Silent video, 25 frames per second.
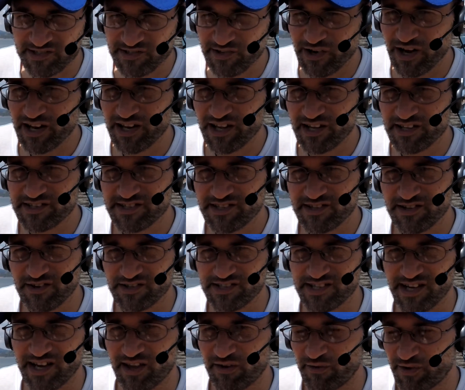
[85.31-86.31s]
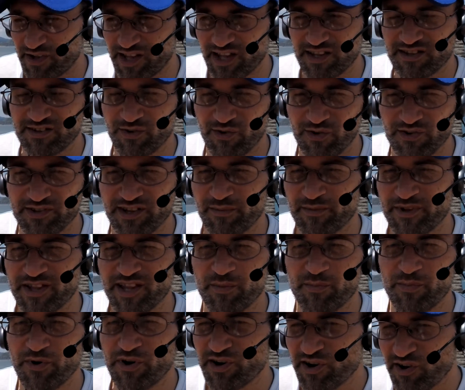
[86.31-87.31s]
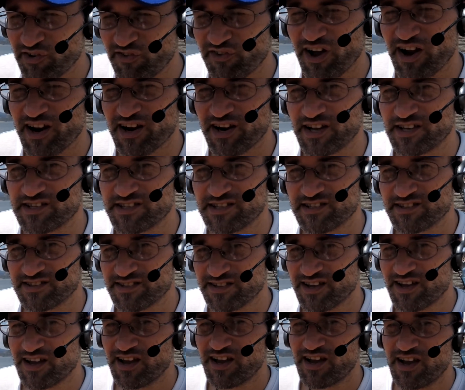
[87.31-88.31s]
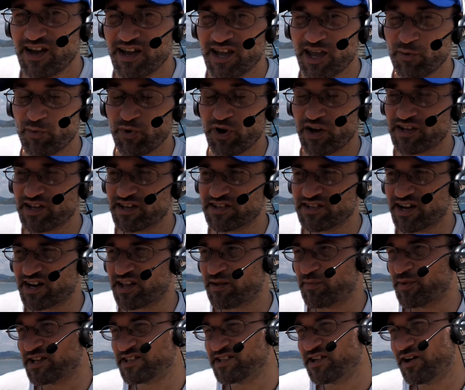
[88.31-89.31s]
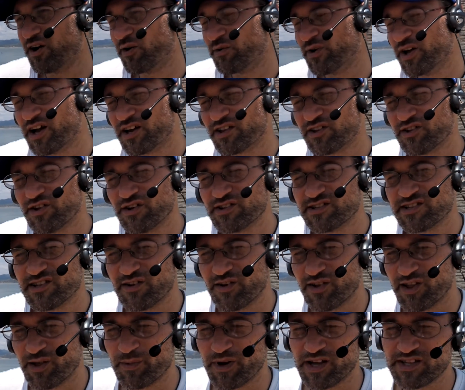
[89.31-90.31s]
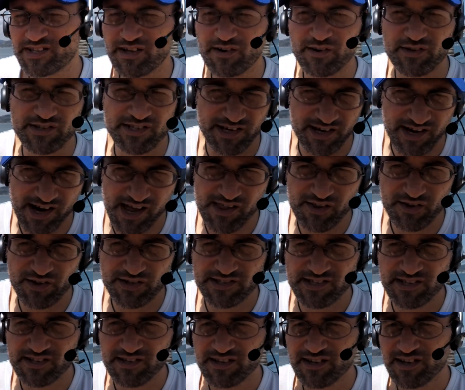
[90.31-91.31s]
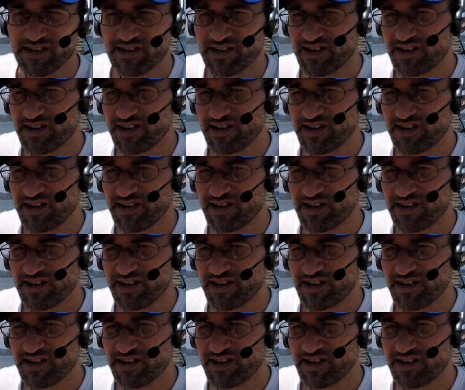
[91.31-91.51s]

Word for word: sexuales, o sea, que vienen justamente por los chakras que pueden estar demasiado abiertos o demasiado cerrados.